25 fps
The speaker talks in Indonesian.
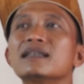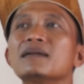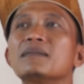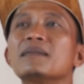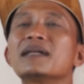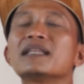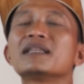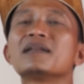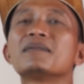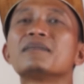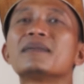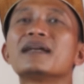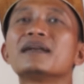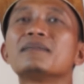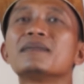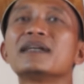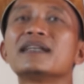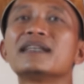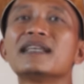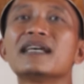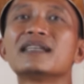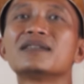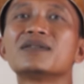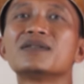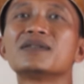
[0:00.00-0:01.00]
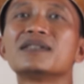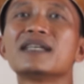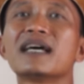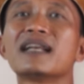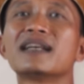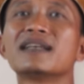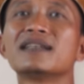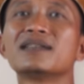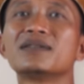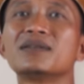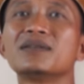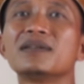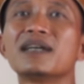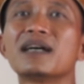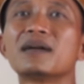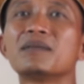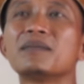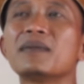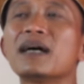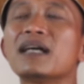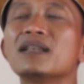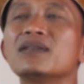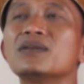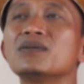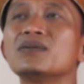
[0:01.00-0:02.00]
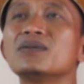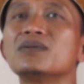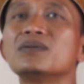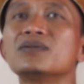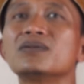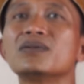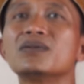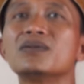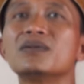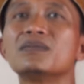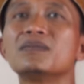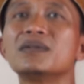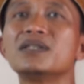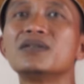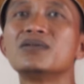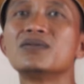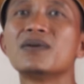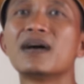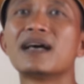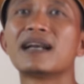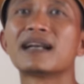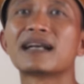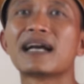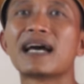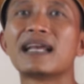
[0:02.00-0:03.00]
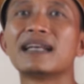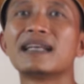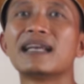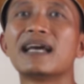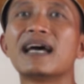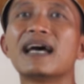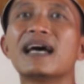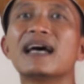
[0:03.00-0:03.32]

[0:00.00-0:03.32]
teman-teman uh, media sosial itu yang bantu untuk menjualkan